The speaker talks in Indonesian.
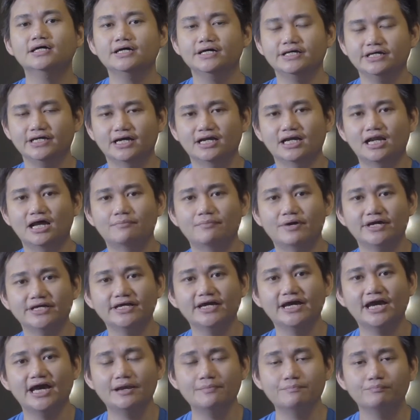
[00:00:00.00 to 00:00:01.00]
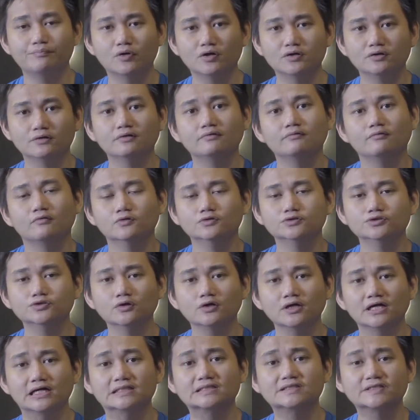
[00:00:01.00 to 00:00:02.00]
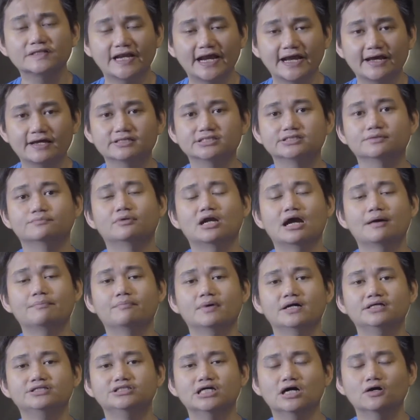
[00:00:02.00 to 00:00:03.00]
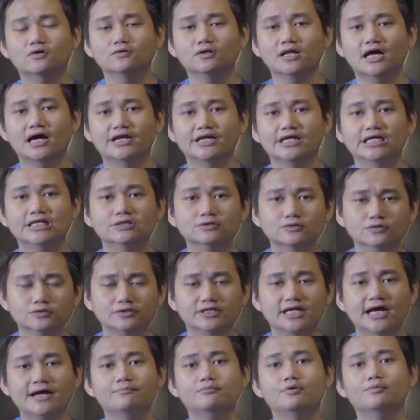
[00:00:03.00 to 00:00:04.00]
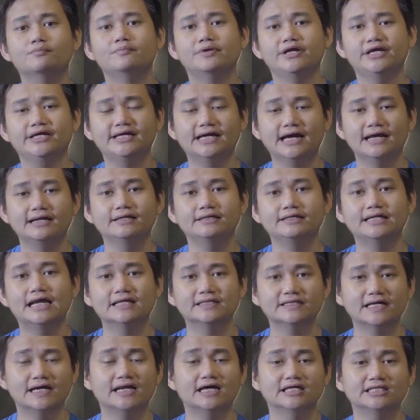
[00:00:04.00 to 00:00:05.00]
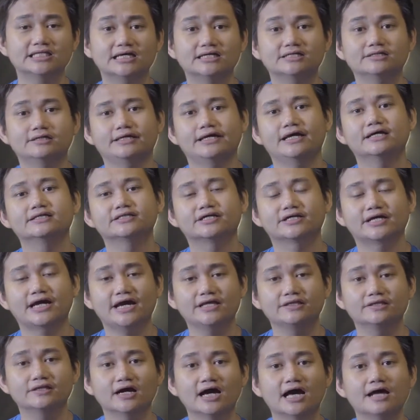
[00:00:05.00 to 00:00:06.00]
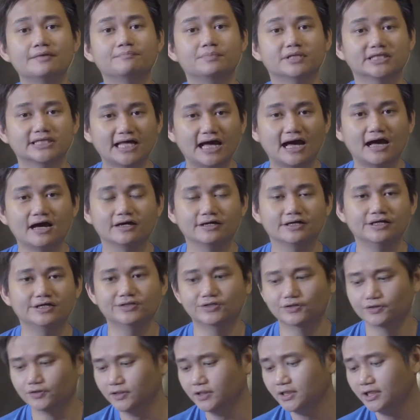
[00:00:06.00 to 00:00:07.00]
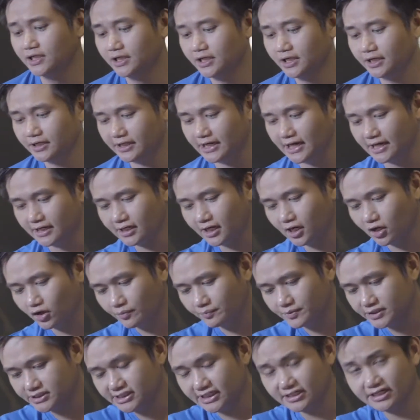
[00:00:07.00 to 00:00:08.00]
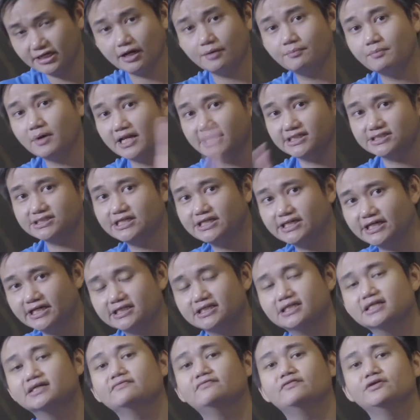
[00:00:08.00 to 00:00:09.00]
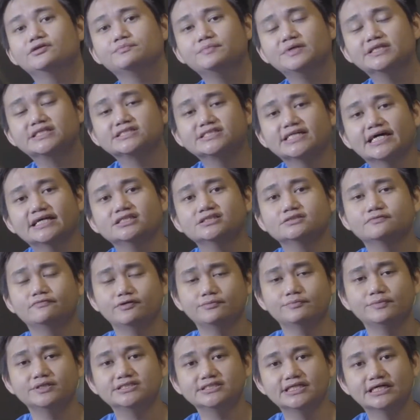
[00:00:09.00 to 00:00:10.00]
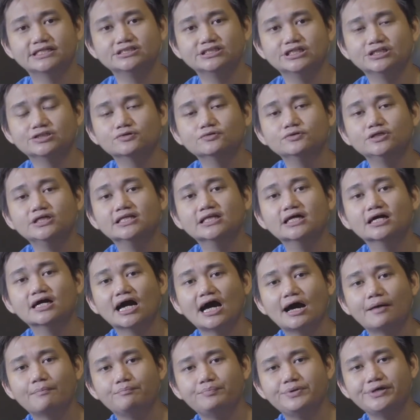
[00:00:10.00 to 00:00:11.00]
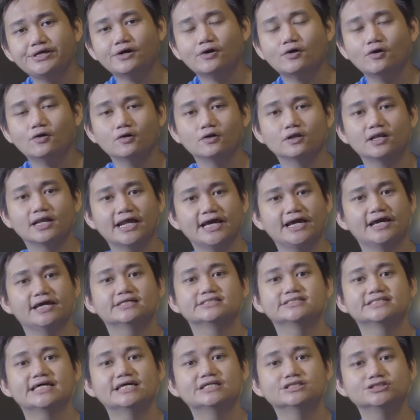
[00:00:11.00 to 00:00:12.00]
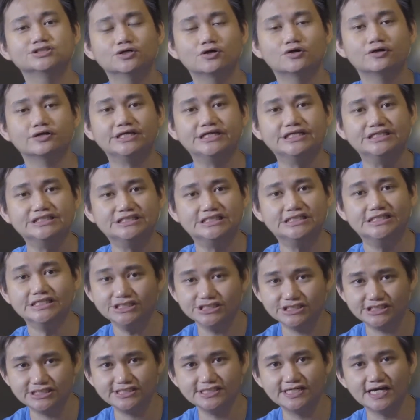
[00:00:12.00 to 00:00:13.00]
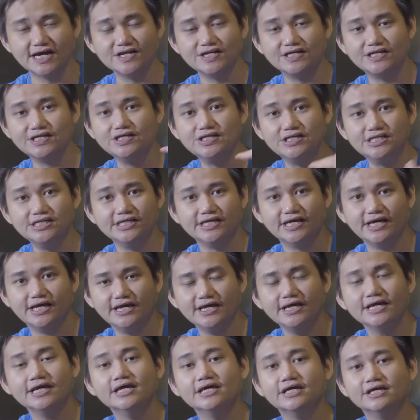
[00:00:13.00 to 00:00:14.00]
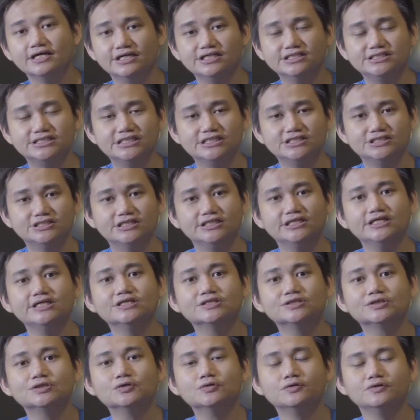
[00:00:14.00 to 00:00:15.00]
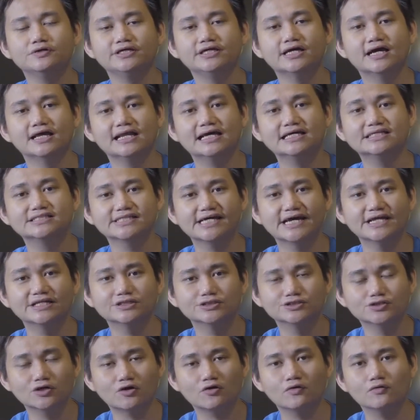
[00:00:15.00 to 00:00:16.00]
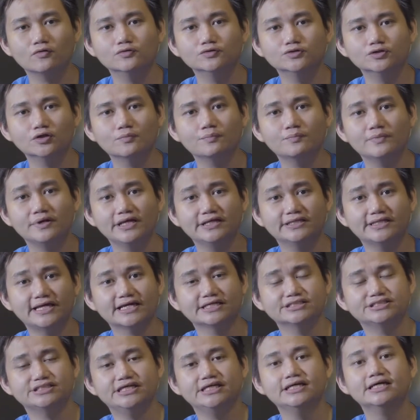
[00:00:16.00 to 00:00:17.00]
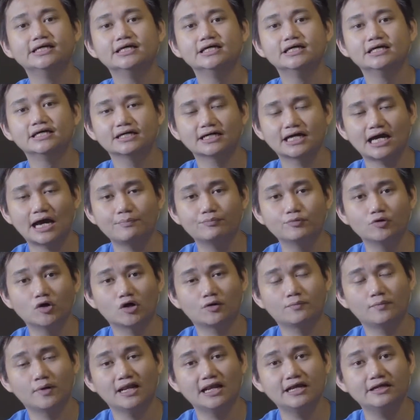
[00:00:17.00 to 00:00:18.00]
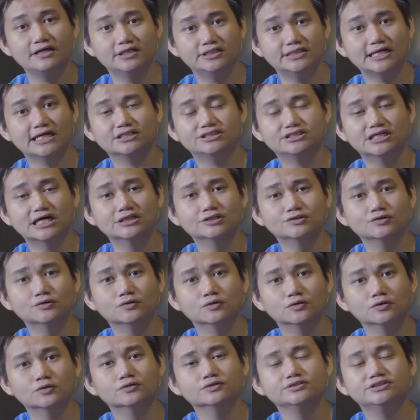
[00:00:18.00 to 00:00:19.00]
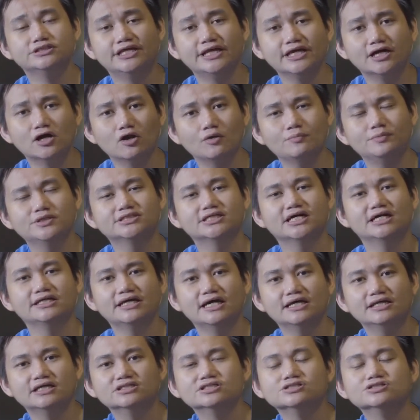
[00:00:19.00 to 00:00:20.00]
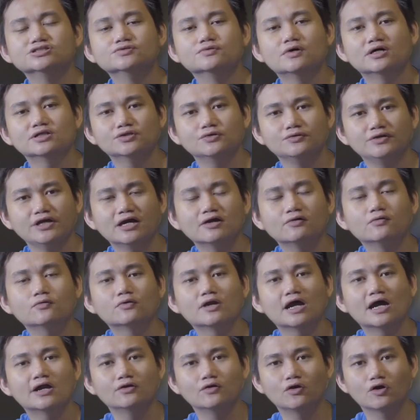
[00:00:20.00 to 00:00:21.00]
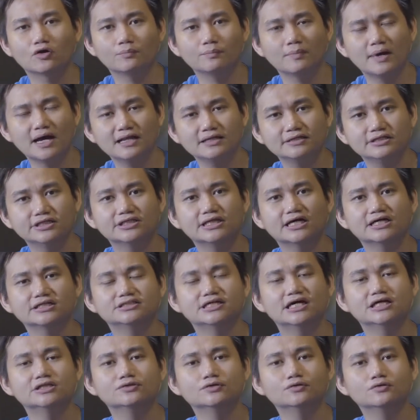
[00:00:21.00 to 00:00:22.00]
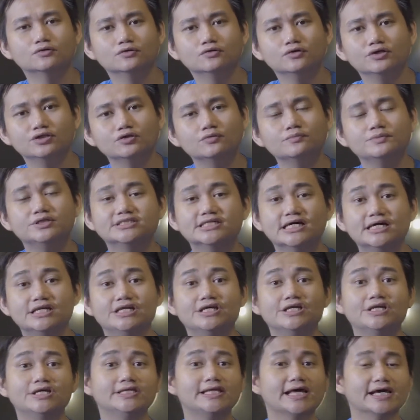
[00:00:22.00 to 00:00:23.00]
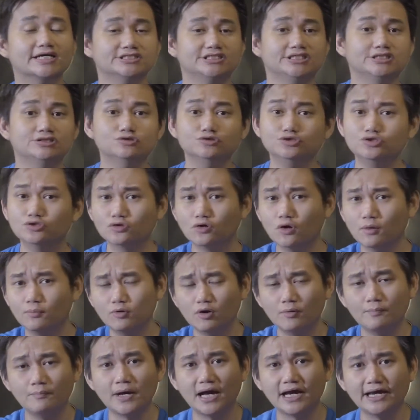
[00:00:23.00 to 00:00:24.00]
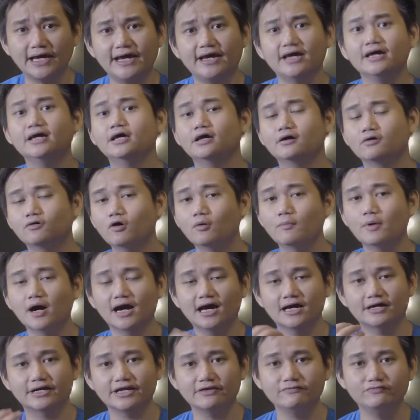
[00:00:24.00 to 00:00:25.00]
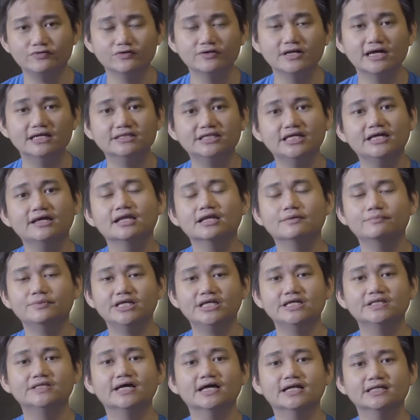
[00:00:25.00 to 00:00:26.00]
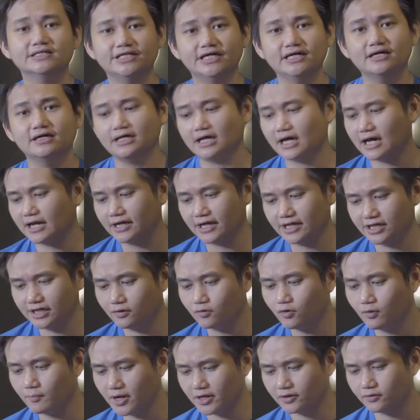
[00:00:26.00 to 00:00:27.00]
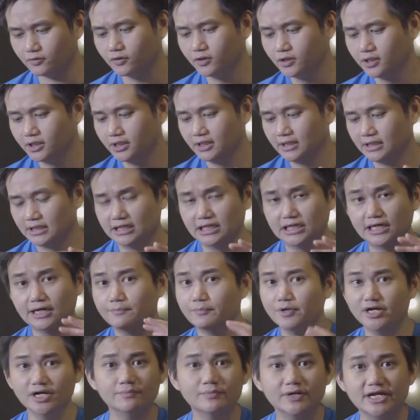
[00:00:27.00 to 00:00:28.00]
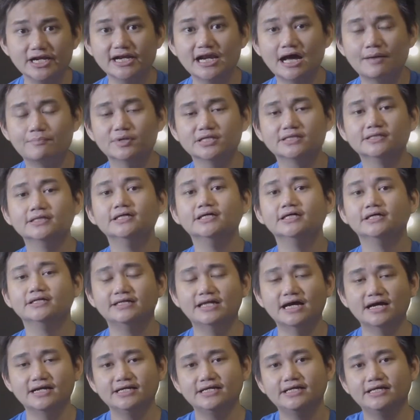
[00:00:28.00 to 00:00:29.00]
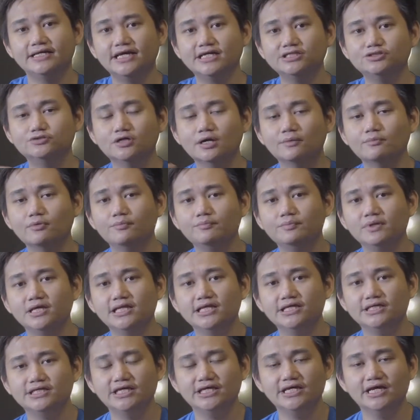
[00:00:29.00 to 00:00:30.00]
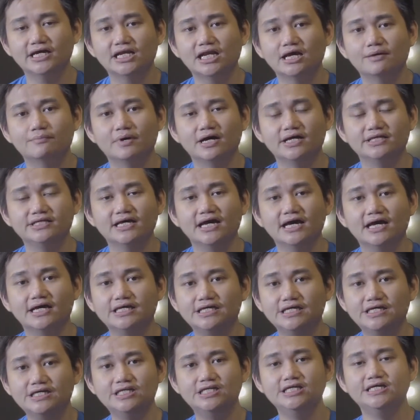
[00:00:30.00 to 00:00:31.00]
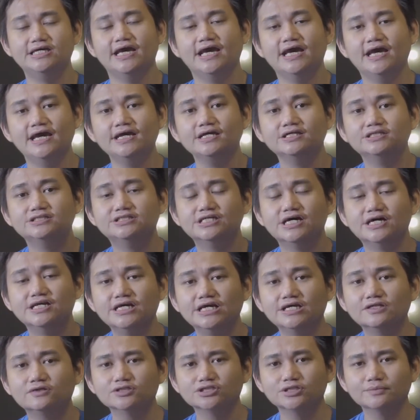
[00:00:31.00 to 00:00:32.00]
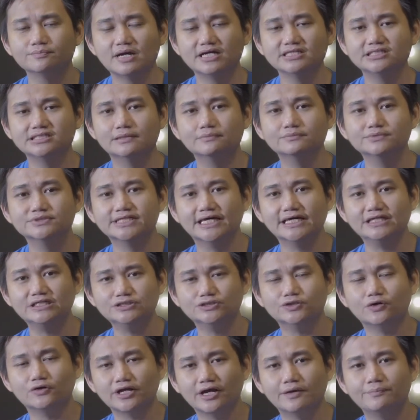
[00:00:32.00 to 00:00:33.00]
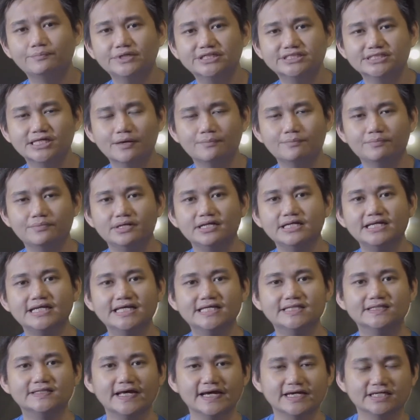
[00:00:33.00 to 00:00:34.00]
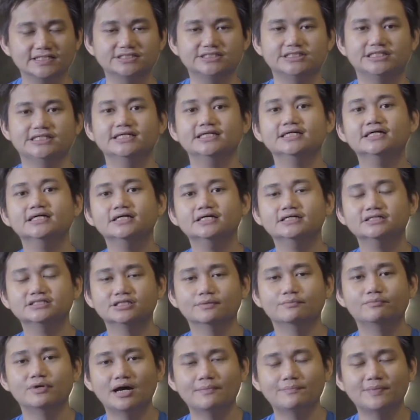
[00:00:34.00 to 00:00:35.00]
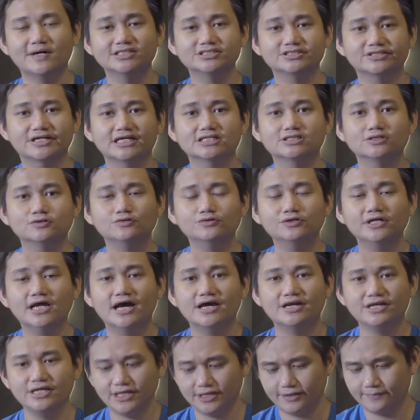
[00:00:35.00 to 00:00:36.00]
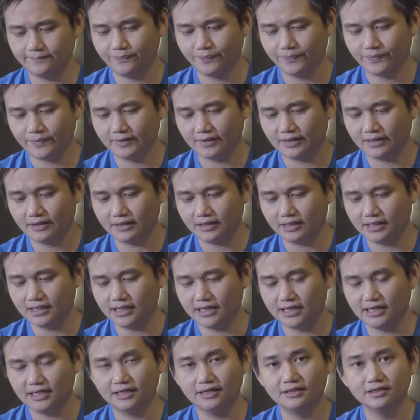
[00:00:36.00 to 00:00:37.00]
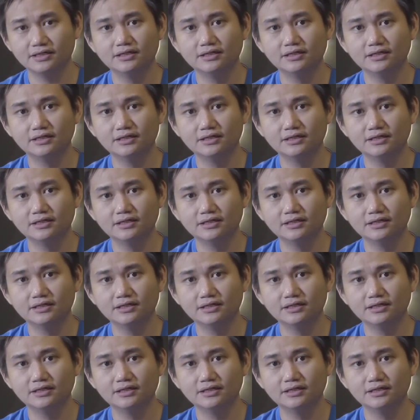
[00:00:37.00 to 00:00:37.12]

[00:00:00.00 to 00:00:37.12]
yang namanya handphone untuk ngetrack seberapa jauh lari lu dan memberikan data-data yang terkait dengan peta gitu. Dan kalau misalnya kembali sedikit ke Fitbit Sense, Fitbit Sense itu dilengkapi oleh sensor ECG dan EDA. ECG itu ialah sensor untuk mendeteksi keabnormalan detak jantung lu. Jadi kalau misalnya ada sesuatu yang kurang normal detak jantung lu itu bisa dideteksi. Jujur gue belum pakai, gue bakal review nanti lebih detailnya karena ini gue baru uh, eh, benar-benar dapat dan dia juga memiliki yang namanya EDA. Jadi itu semacam sensor yang bisa mendeteksi seberapa stres lu dari uh,